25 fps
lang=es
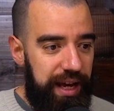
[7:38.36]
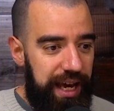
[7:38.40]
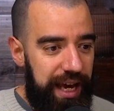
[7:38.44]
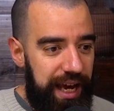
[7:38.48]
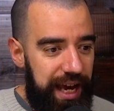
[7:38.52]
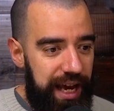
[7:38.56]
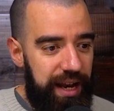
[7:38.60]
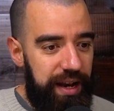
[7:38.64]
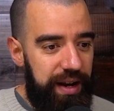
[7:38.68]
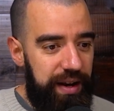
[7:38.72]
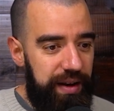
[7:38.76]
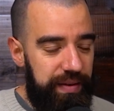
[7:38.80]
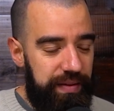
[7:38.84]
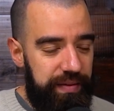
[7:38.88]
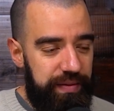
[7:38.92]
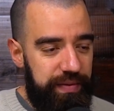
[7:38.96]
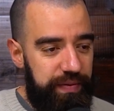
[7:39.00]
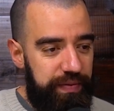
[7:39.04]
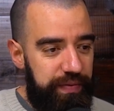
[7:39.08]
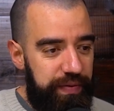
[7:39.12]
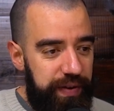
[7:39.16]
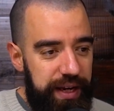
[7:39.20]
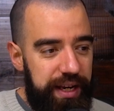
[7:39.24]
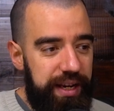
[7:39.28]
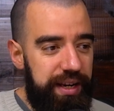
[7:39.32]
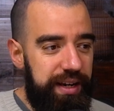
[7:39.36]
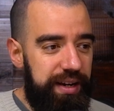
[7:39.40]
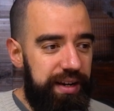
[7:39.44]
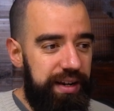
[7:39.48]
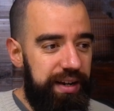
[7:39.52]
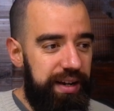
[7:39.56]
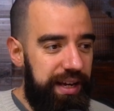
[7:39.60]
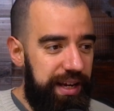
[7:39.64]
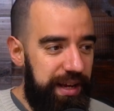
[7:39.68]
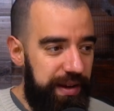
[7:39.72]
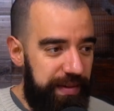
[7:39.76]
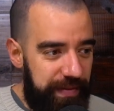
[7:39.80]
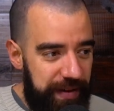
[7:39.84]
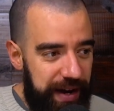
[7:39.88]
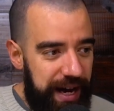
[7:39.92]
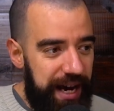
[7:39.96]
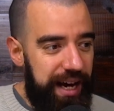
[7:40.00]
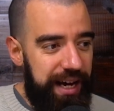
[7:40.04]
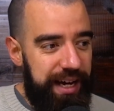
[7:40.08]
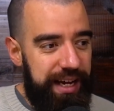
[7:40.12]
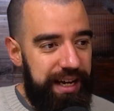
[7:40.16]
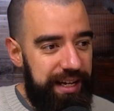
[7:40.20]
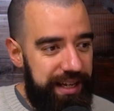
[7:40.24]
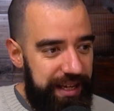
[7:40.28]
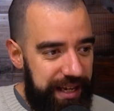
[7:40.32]
el fin que
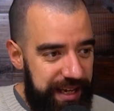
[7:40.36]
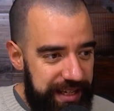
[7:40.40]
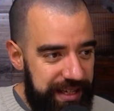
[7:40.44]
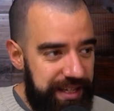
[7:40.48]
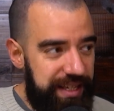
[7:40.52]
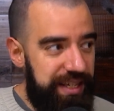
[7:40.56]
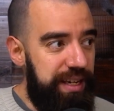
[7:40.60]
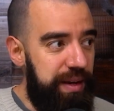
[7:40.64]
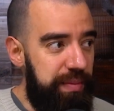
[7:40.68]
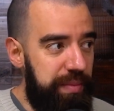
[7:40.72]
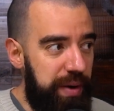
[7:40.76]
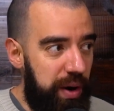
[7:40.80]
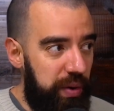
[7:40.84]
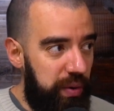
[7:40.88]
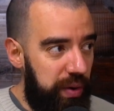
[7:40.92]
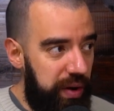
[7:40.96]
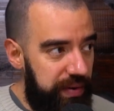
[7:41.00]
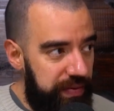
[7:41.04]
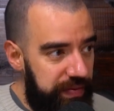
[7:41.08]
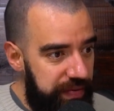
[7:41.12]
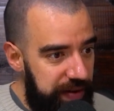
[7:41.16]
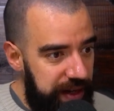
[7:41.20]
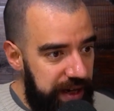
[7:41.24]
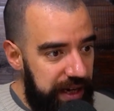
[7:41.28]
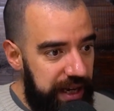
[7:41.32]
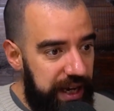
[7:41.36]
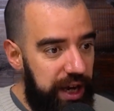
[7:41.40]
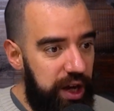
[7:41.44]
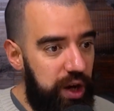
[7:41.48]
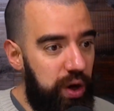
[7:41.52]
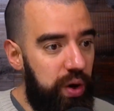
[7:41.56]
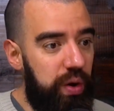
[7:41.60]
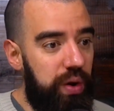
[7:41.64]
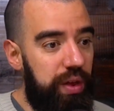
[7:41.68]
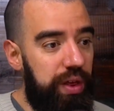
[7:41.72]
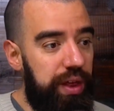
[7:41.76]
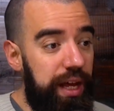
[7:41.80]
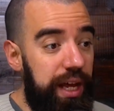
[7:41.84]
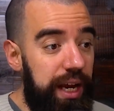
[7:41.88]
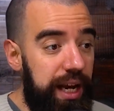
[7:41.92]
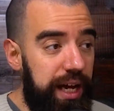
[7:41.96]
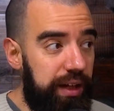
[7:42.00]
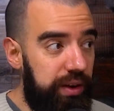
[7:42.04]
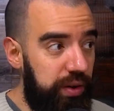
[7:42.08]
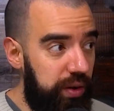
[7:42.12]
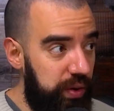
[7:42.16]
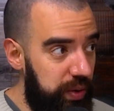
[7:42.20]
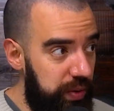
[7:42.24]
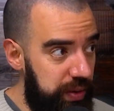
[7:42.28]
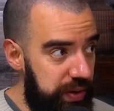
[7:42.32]
va encima o el fin que
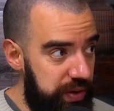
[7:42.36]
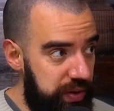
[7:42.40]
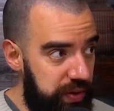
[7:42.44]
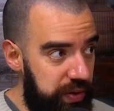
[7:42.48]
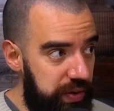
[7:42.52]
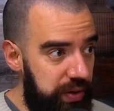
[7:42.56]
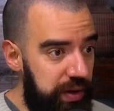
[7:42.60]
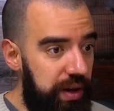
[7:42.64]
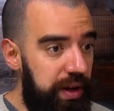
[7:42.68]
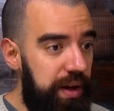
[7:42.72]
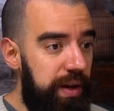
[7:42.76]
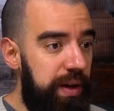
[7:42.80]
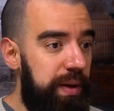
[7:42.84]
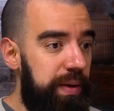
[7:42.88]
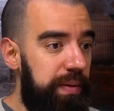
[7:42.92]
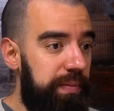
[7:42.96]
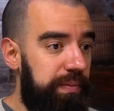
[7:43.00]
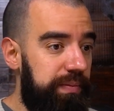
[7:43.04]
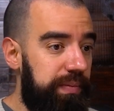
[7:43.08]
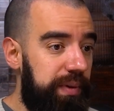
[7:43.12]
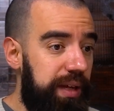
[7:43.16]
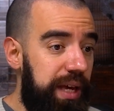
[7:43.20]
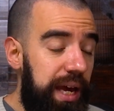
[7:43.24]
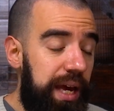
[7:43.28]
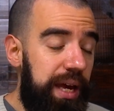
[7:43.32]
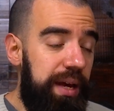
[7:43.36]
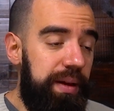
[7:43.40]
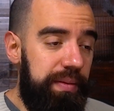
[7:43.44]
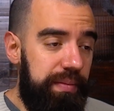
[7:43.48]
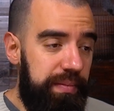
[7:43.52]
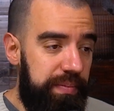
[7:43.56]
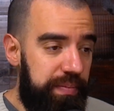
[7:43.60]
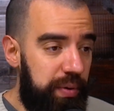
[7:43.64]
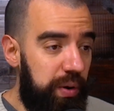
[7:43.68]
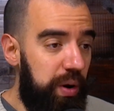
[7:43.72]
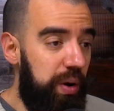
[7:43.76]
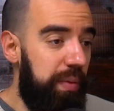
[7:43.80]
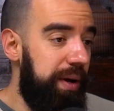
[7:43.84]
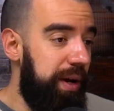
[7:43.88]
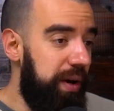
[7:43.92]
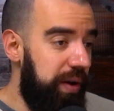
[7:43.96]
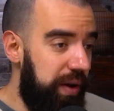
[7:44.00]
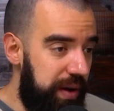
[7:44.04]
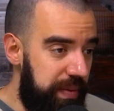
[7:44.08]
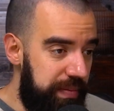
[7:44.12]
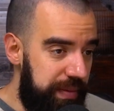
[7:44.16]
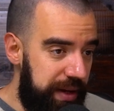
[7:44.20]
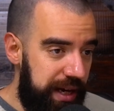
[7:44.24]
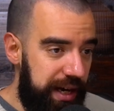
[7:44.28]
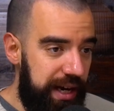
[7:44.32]
ordena todo eso? Que por lo menos
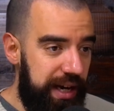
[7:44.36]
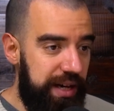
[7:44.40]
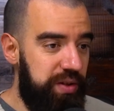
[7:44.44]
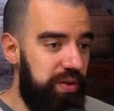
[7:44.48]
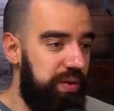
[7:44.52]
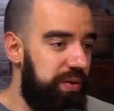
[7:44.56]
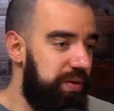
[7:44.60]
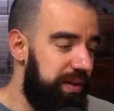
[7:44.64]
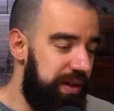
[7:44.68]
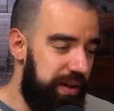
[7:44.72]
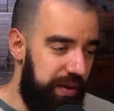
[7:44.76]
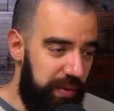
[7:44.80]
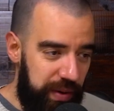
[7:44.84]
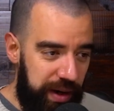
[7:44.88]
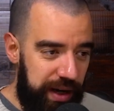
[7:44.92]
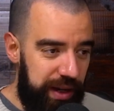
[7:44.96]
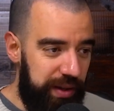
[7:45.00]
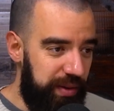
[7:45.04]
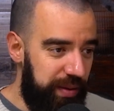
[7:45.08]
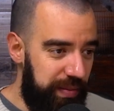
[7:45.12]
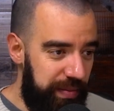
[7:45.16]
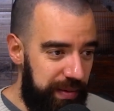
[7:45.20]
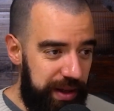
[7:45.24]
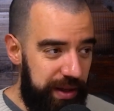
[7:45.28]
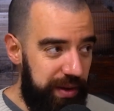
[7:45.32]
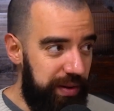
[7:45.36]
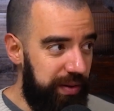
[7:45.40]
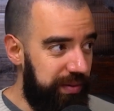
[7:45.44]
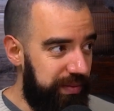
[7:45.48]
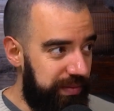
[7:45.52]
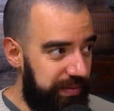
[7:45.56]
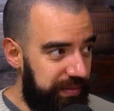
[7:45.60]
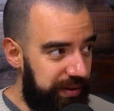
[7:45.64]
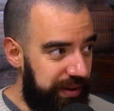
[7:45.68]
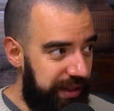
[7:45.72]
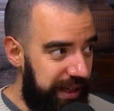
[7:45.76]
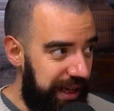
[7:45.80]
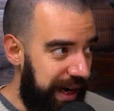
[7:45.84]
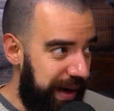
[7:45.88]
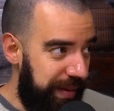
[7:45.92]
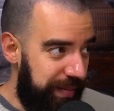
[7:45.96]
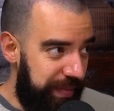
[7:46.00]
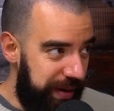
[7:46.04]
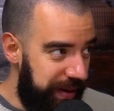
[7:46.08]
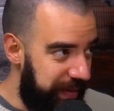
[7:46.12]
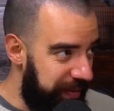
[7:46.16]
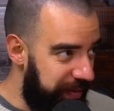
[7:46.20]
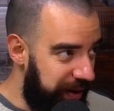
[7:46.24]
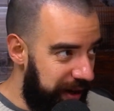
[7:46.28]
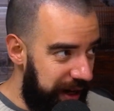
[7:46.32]
en mi caso, igual esto es medio
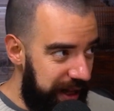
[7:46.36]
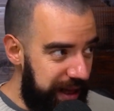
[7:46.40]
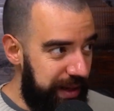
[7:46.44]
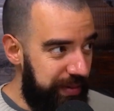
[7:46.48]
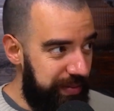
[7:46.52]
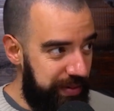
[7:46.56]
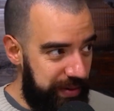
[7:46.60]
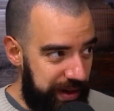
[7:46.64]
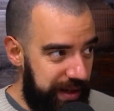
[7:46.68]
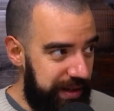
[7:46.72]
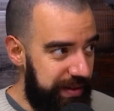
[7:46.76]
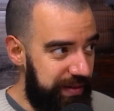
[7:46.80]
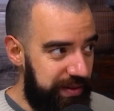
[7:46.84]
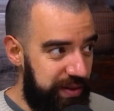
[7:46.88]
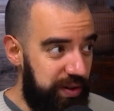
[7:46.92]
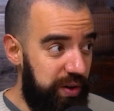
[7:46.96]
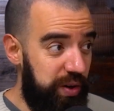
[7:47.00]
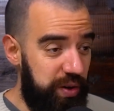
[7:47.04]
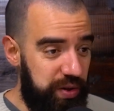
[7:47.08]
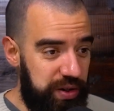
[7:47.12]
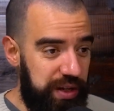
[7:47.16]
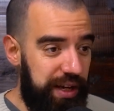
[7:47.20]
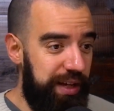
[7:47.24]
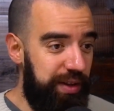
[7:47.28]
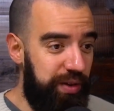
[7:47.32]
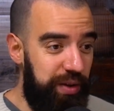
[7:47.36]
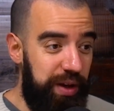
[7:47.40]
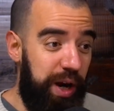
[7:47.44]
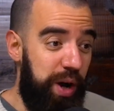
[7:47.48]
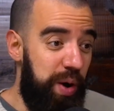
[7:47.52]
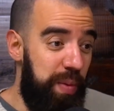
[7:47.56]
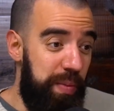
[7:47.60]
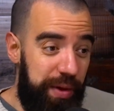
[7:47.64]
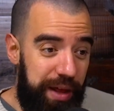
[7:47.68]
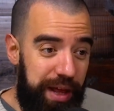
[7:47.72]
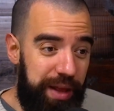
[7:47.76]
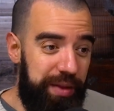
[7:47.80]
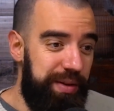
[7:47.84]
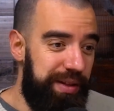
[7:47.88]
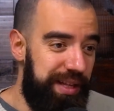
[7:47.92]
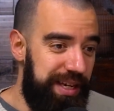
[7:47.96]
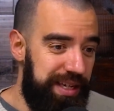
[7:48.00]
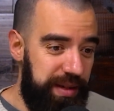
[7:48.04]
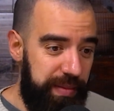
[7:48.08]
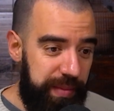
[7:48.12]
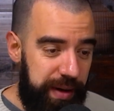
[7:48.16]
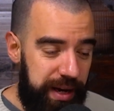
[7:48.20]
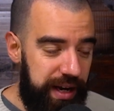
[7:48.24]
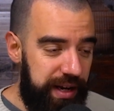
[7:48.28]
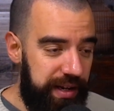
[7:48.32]
terapia en voz alta porque son cosas que estoy acomodando estas
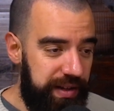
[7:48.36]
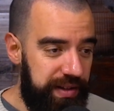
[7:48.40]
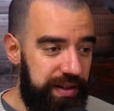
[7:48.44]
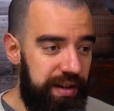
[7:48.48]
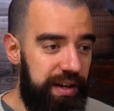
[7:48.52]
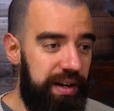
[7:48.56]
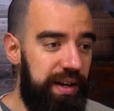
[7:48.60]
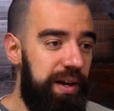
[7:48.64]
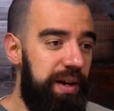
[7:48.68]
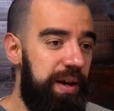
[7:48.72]
semanas,